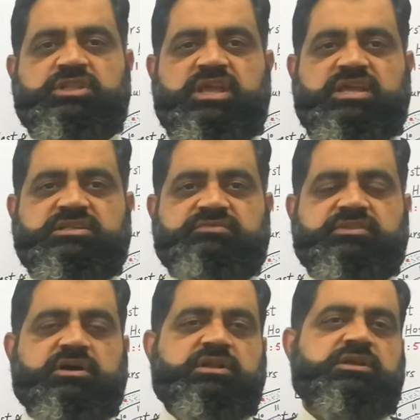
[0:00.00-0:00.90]
तेज़
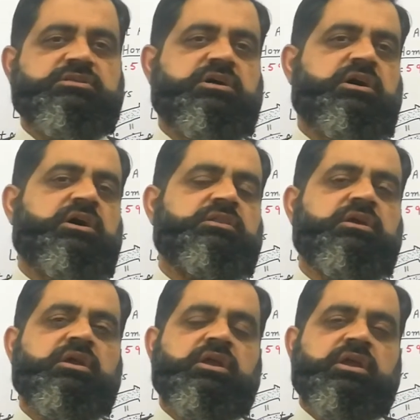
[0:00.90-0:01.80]
रफ्तारी के
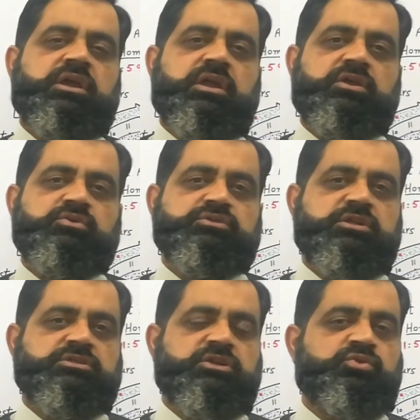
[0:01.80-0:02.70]
साथ एक
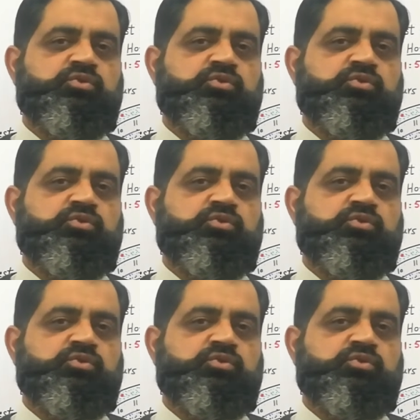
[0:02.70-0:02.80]
दूसरे से